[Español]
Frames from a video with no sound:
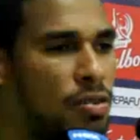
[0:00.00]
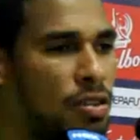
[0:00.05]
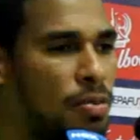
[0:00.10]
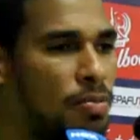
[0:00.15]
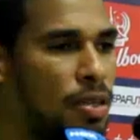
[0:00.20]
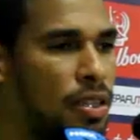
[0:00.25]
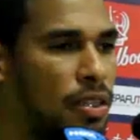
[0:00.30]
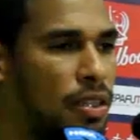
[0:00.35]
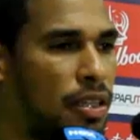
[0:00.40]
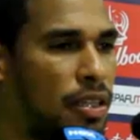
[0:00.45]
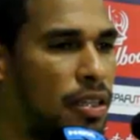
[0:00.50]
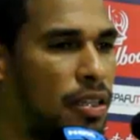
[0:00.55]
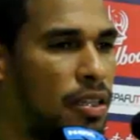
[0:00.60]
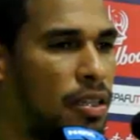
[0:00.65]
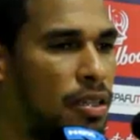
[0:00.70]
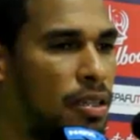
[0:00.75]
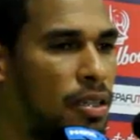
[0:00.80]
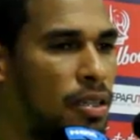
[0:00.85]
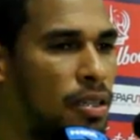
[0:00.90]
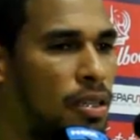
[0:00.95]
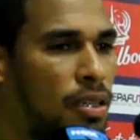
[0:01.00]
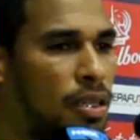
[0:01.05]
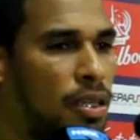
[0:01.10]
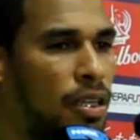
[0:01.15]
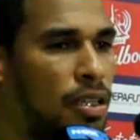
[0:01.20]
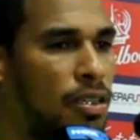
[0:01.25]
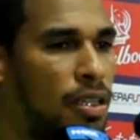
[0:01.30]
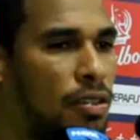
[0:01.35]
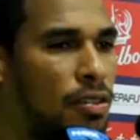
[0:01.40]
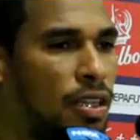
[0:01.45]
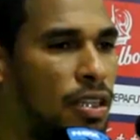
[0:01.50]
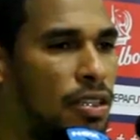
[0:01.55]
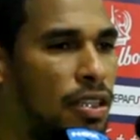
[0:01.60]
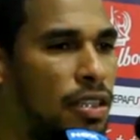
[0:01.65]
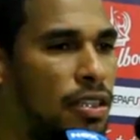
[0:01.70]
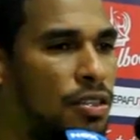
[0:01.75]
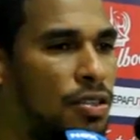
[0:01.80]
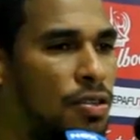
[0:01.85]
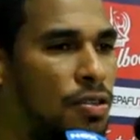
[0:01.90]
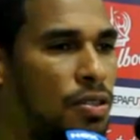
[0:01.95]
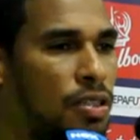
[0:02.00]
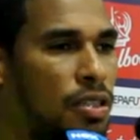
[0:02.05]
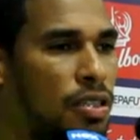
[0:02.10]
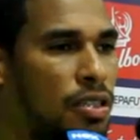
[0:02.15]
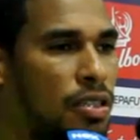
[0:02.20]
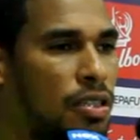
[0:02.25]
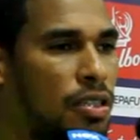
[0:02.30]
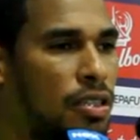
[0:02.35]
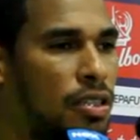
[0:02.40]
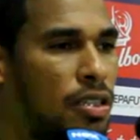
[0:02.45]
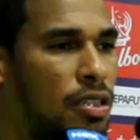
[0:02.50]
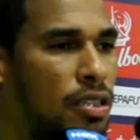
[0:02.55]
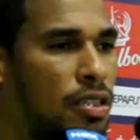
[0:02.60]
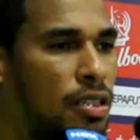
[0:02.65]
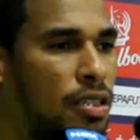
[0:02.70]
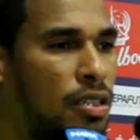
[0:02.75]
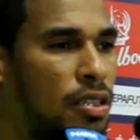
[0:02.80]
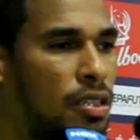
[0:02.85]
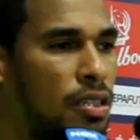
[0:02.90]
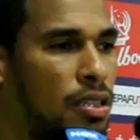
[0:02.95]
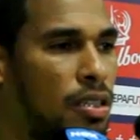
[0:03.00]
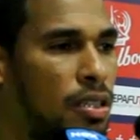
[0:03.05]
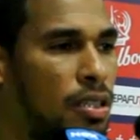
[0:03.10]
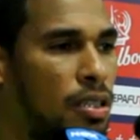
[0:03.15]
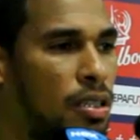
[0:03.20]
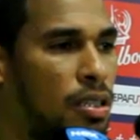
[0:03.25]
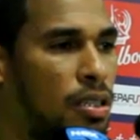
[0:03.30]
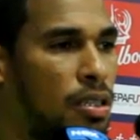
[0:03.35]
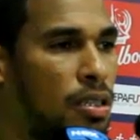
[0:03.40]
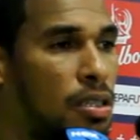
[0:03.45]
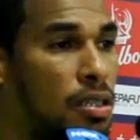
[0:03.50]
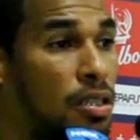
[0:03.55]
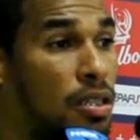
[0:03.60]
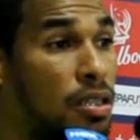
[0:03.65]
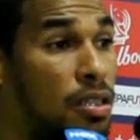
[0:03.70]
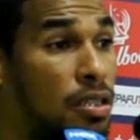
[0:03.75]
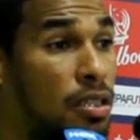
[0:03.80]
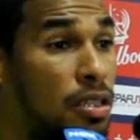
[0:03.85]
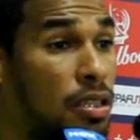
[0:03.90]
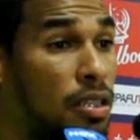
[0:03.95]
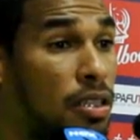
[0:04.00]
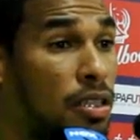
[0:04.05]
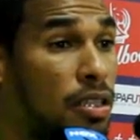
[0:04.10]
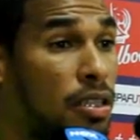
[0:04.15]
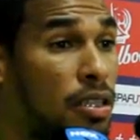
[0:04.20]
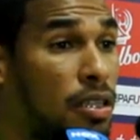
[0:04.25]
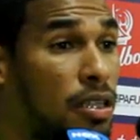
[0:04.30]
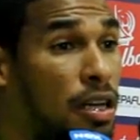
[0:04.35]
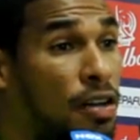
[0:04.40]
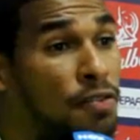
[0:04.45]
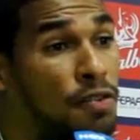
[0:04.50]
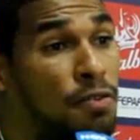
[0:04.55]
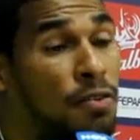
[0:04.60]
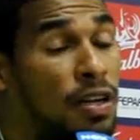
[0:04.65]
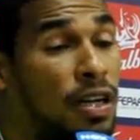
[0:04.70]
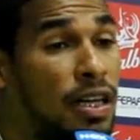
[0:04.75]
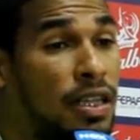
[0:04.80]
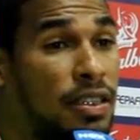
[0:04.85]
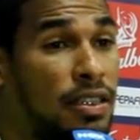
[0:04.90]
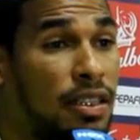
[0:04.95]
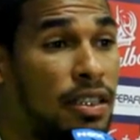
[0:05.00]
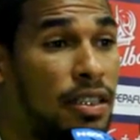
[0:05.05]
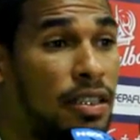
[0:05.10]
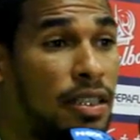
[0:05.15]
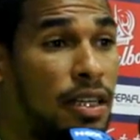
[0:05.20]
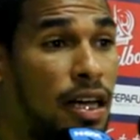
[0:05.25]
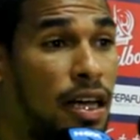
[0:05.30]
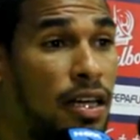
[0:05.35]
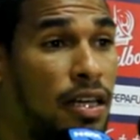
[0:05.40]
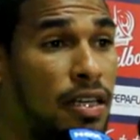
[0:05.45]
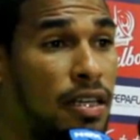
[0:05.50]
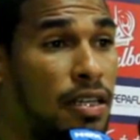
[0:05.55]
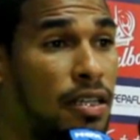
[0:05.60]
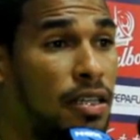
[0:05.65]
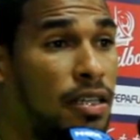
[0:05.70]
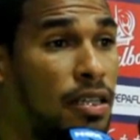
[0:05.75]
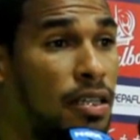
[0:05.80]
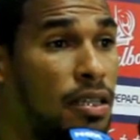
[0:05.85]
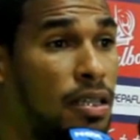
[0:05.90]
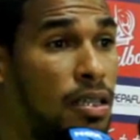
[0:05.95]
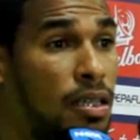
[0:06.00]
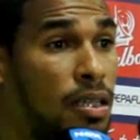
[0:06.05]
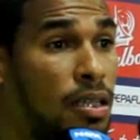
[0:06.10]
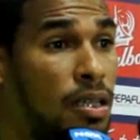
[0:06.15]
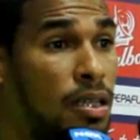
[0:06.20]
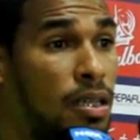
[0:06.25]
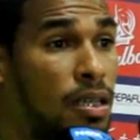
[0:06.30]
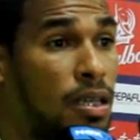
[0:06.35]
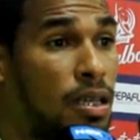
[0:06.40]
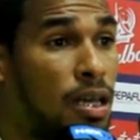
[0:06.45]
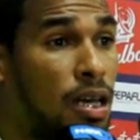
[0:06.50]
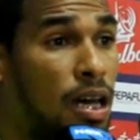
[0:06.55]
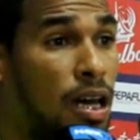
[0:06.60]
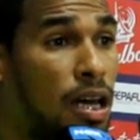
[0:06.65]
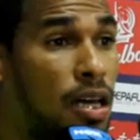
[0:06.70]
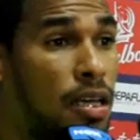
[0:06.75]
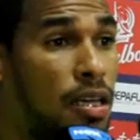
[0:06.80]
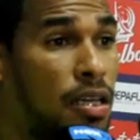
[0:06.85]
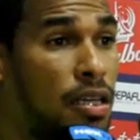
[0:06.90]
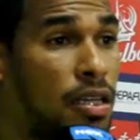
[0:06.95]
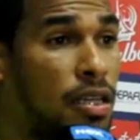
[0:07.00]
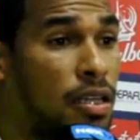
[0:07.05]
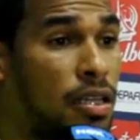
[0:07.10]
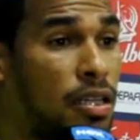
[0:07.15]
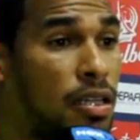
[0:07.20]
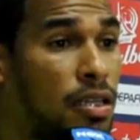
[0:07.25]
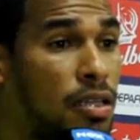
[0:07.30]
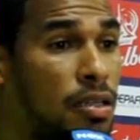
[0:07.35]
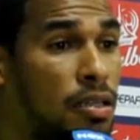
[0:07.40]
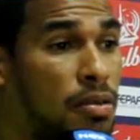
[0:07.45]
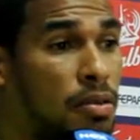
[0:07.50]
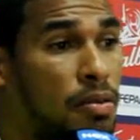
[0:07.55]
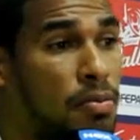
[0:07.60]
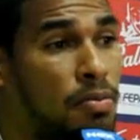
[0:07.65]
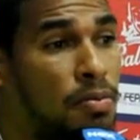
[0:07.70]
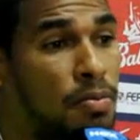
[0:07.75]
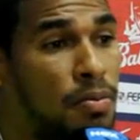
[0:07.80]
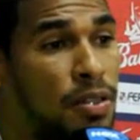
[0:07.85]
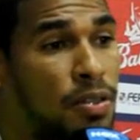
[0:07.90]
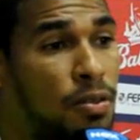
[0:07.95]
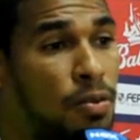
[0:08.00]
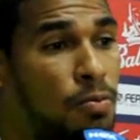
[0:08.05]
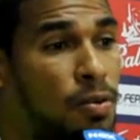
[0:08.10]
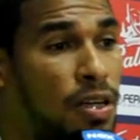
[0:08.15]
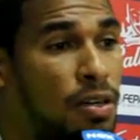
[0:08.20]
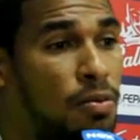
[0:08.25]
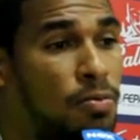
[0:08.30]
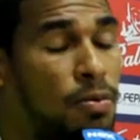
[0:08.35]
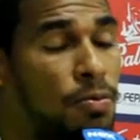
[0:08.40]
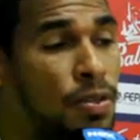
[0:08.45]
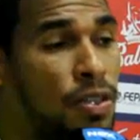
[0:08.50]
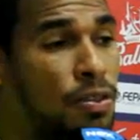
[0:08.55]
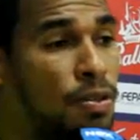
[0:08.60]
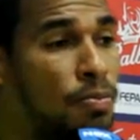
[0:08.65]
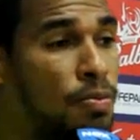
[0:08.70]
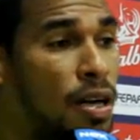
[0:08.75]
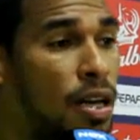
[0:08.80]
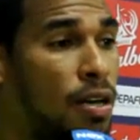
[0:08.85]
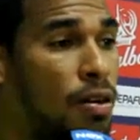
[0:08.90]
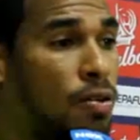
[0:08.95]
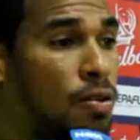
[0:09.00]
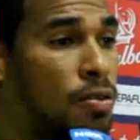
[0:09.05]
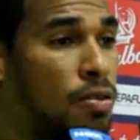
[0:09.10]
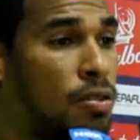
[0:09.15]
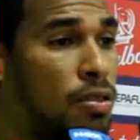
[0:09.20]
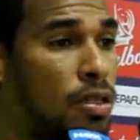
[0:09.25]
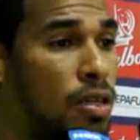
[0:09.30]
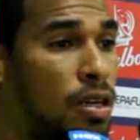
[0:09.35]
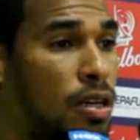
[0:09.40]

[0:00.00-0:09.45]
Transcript: nuevamente, estando en la selección y, si el fútbol es así, hay, hay momentos buenos, momentos malos,